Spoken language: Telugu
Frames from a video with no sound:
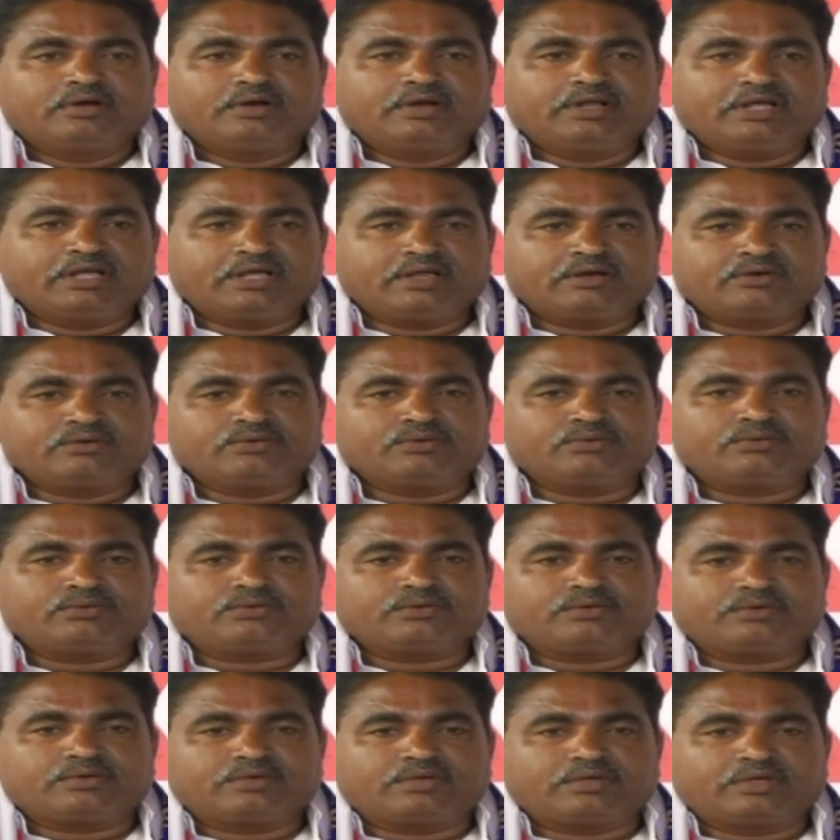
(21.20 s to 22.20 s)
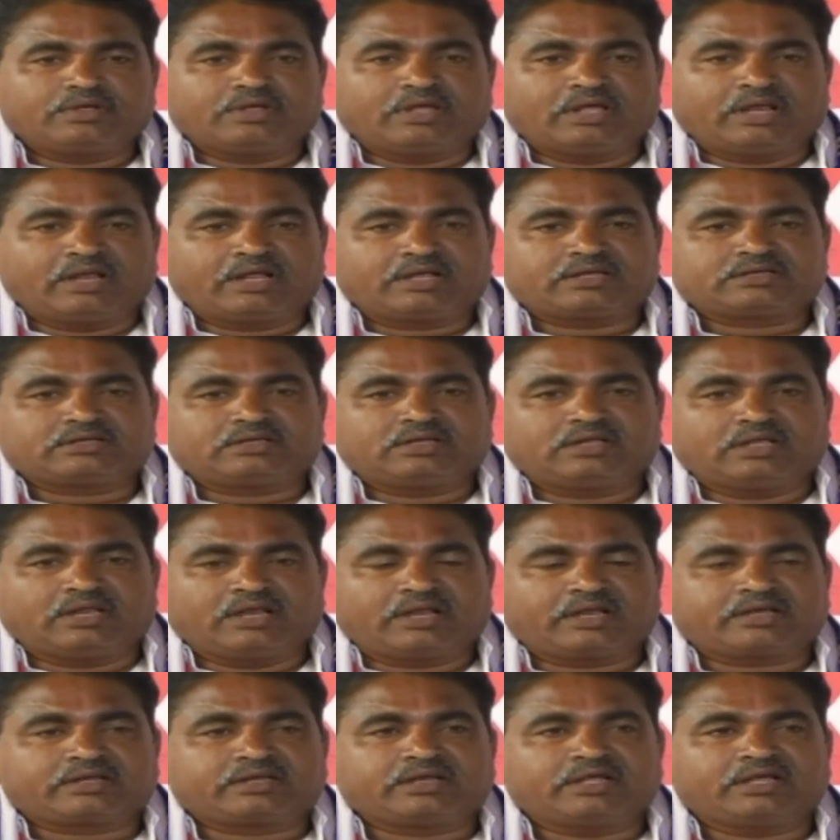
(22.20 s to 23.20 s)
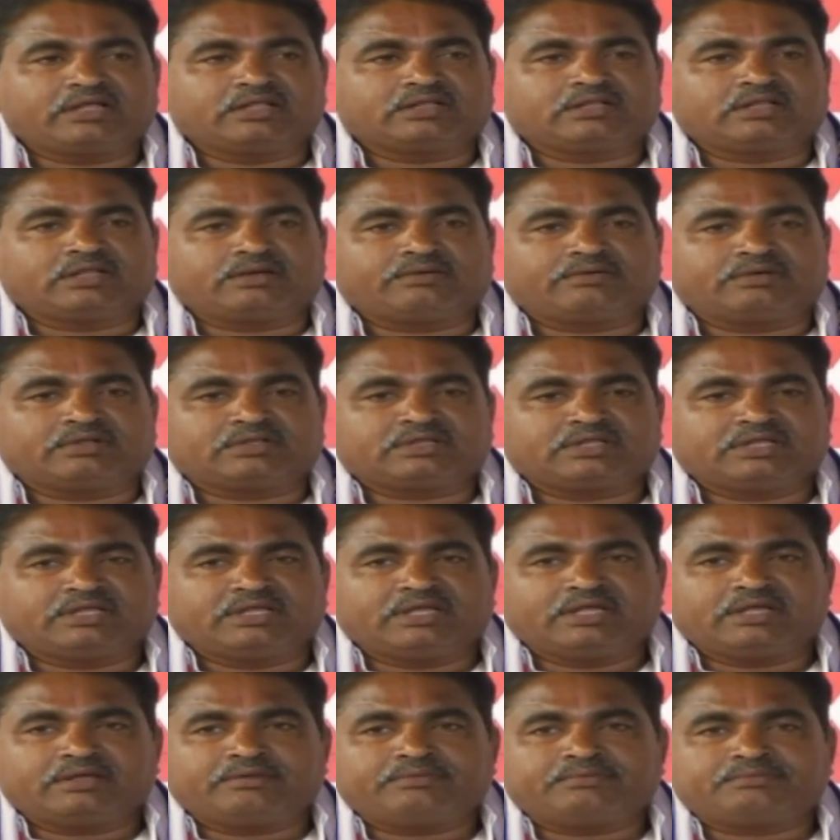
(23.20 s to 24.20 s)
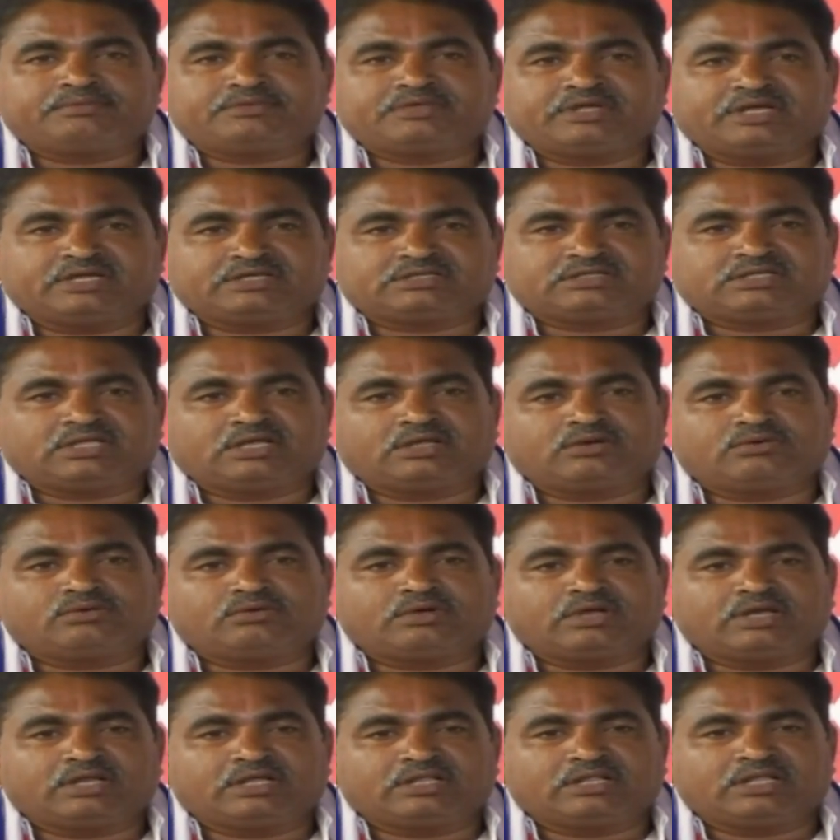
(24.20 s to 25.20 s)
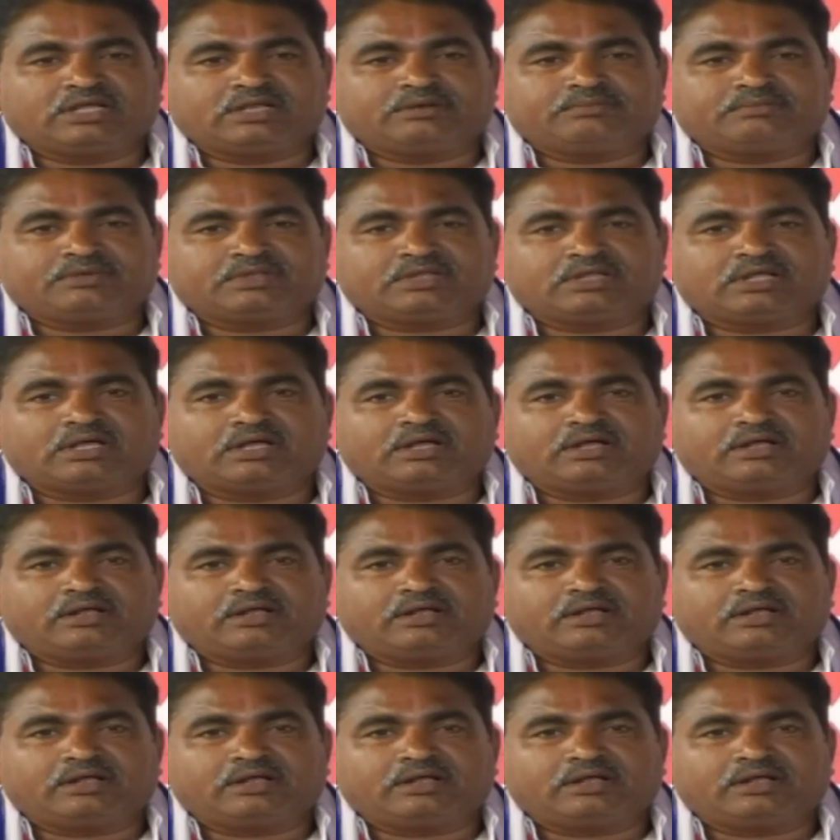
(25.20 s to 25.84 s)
నేను ఎలక్ ఎలక్ట్ అయిన తర్వాత ఏం చేస్తాను అనే దాని మీద